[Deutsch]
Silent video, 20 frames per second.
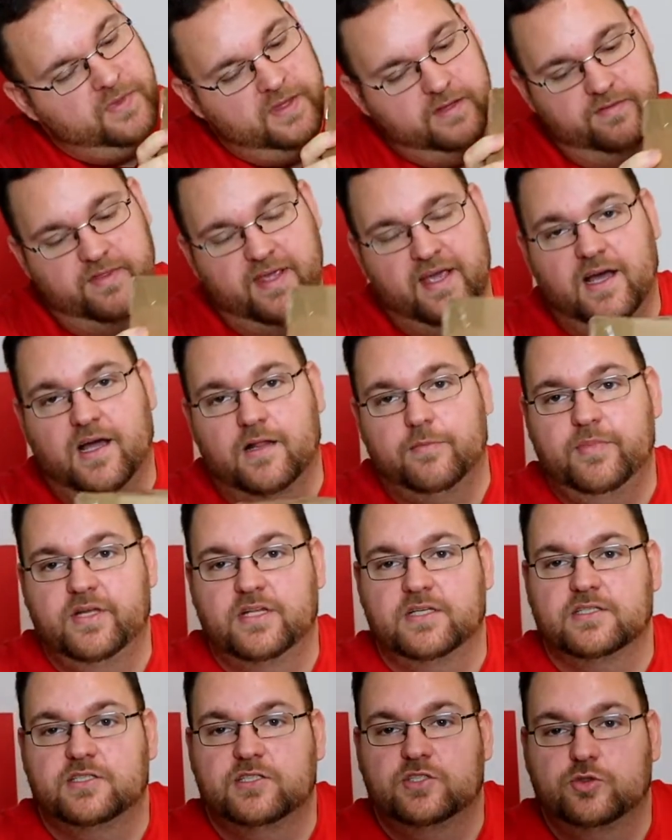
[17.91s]
Der hat mir
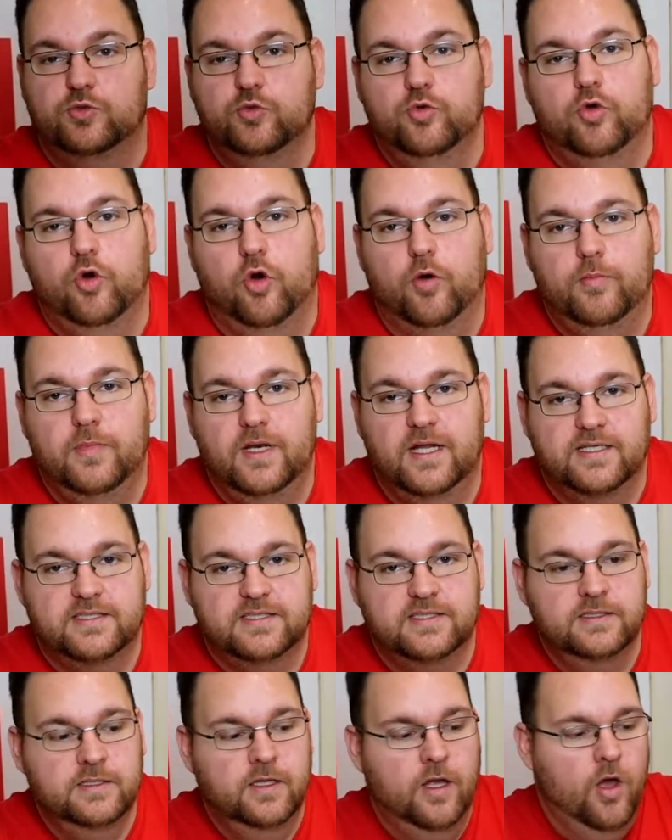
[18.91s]
das zukommen
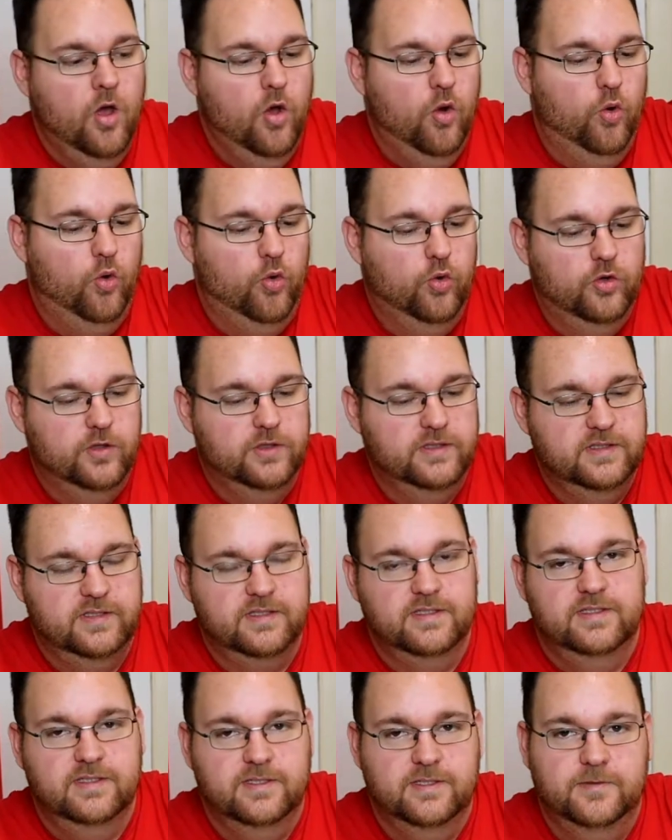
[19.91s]
lassen und
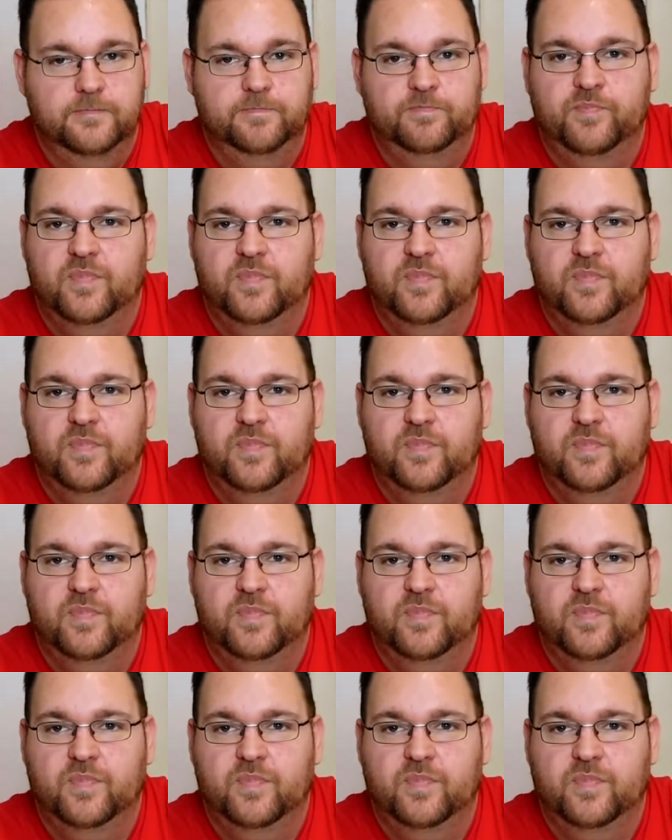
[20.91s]
äh,